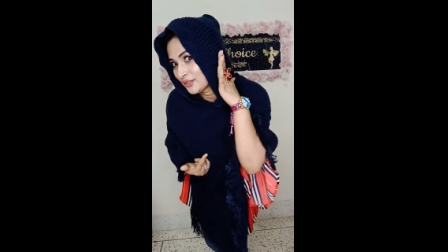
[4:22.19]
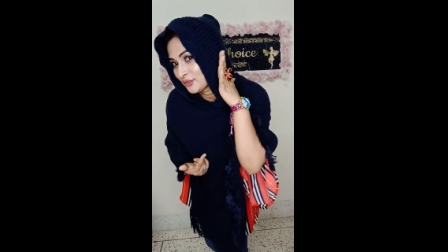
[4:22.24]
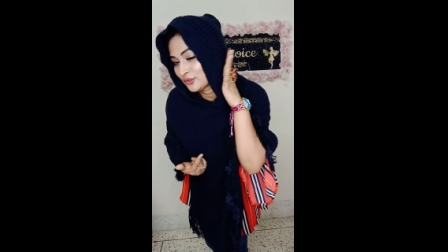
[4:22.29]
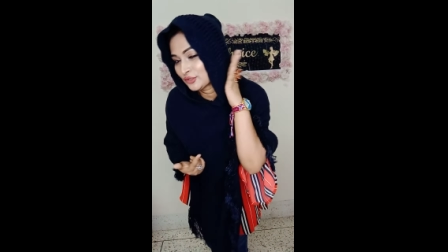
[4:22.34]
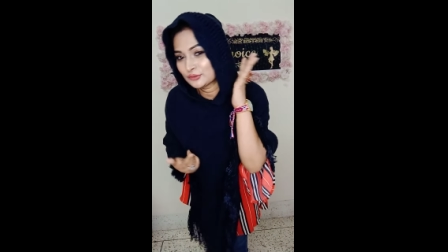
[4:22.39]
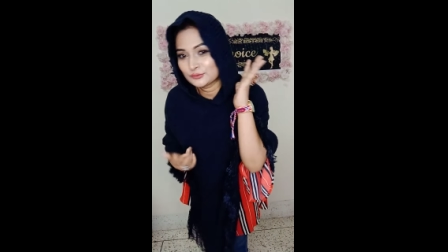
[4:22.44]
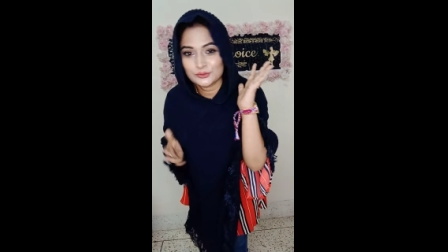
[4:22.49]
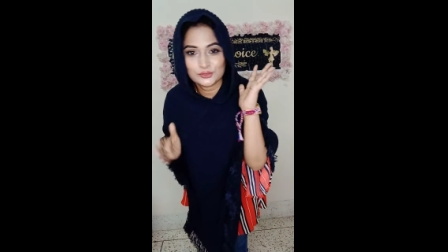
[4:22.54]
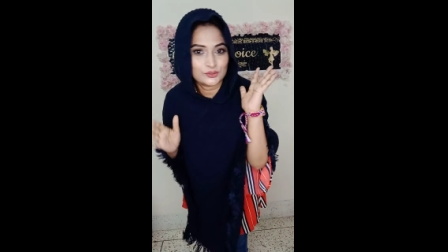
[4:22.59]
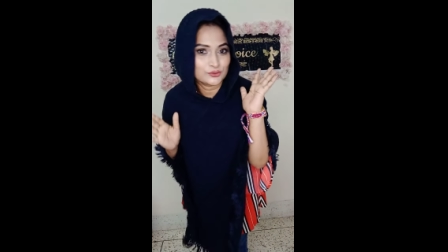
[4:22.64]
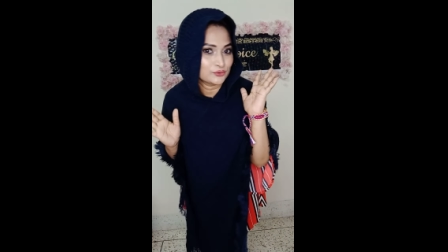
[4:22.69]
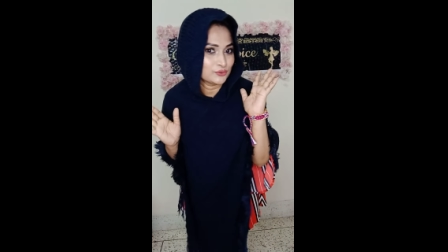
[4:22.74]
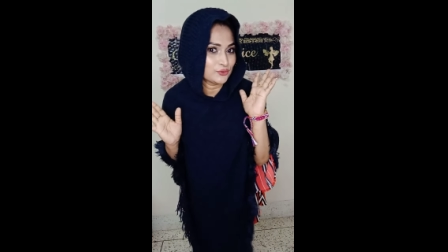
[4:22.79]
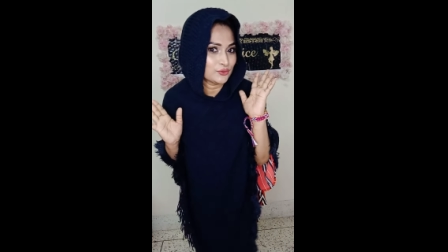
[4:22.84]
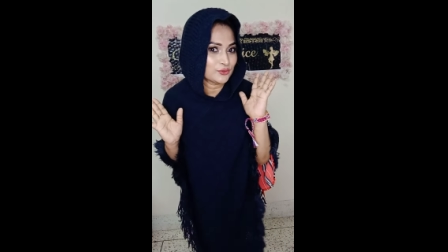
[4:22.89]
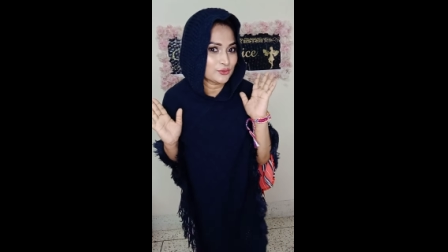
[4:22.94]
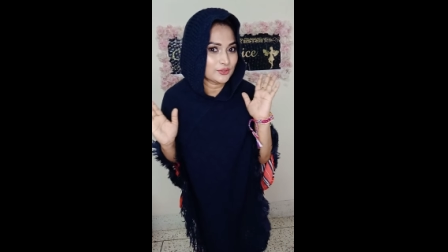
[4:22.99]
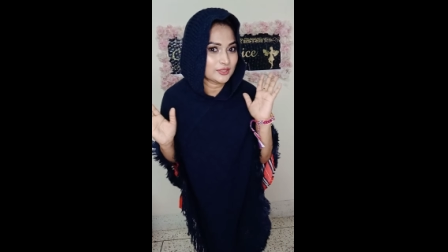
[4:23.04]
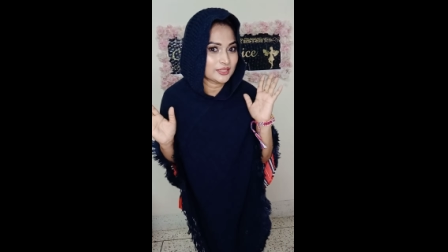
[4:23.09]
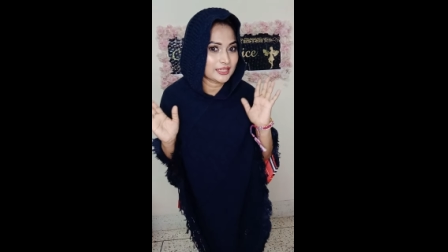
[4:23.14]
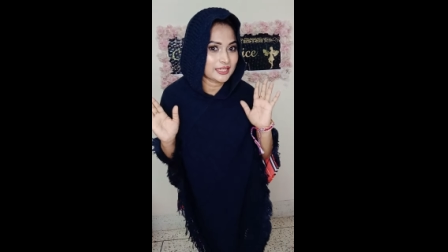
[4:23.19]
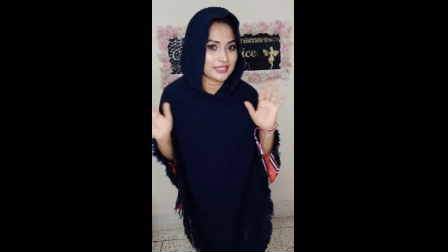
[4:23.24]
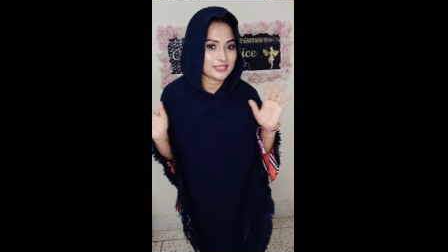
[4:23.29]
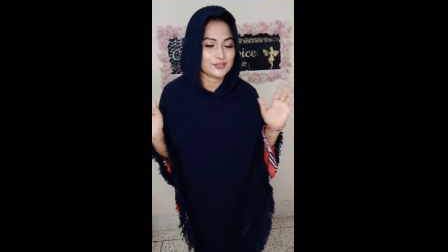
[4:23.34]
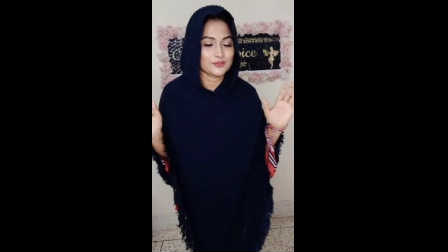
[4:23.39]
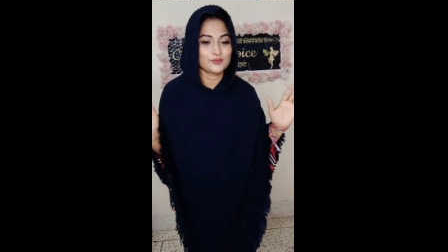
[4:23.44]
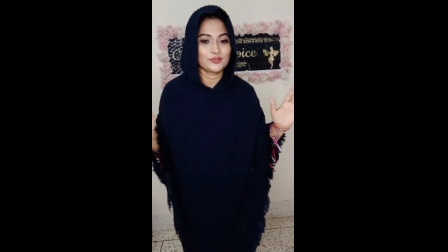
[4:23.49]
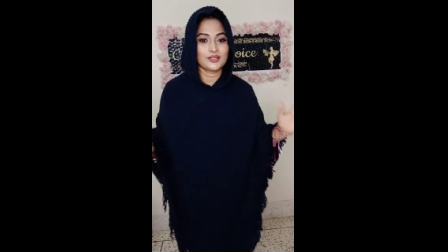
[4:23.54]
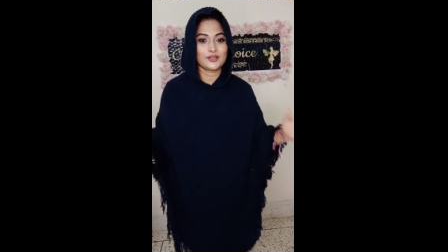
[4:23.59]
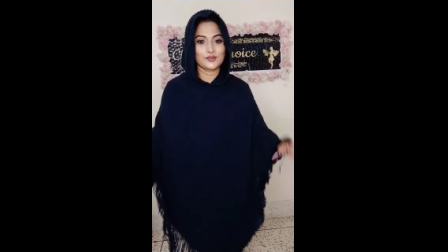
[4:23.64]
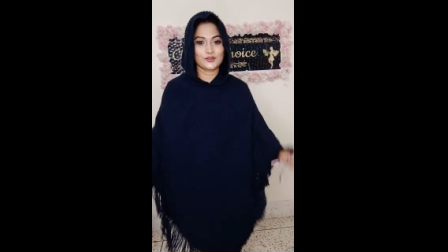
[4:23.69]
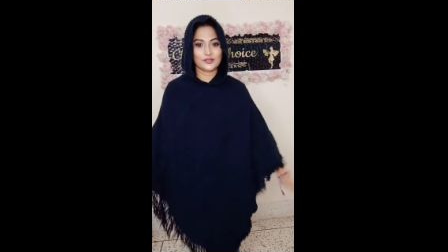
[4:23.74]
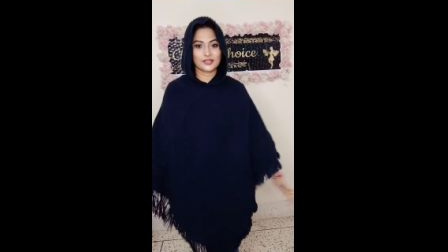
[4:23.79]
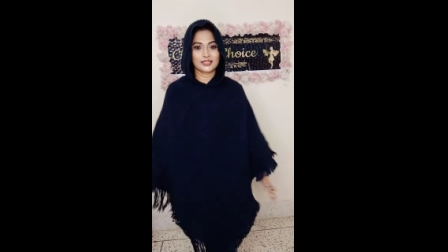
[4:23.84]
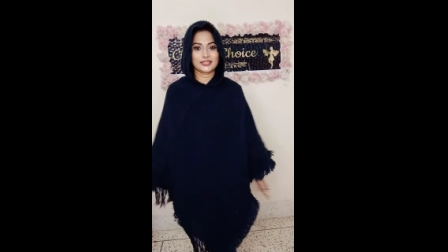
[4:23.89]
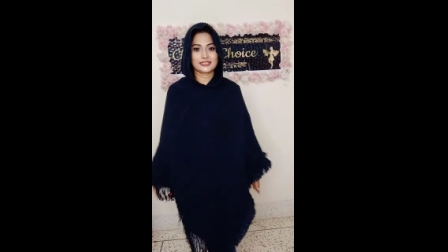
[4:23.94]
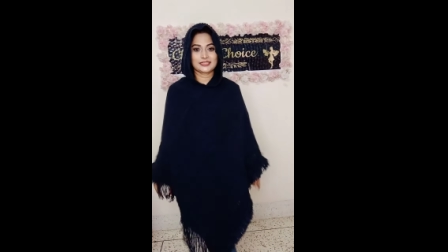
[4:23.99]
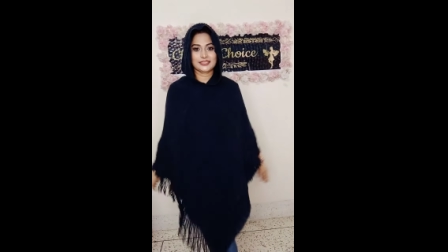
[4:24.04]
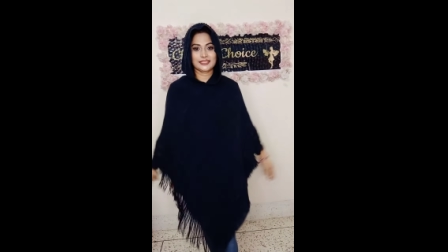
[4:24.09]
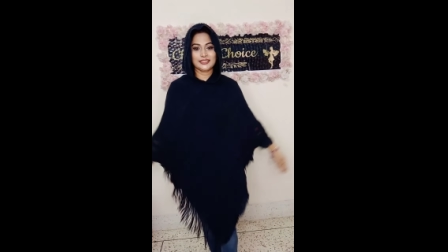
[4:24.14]
খুবই সুন্দর করে কাজগুলা করা
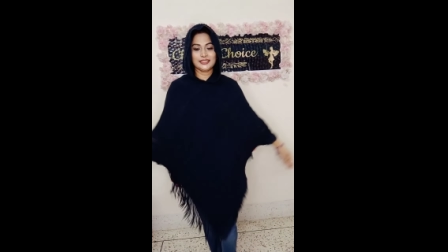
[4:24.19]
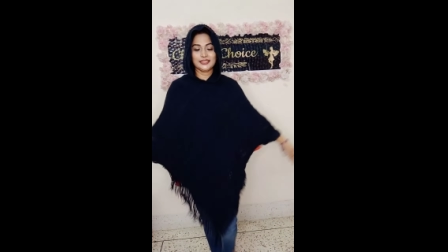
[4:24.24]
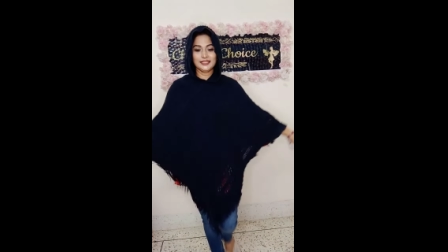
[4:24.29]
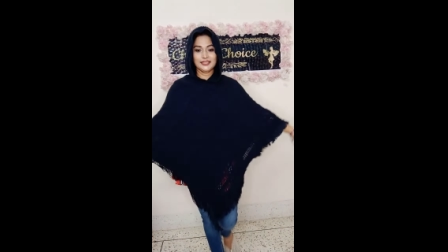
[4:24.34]
আছে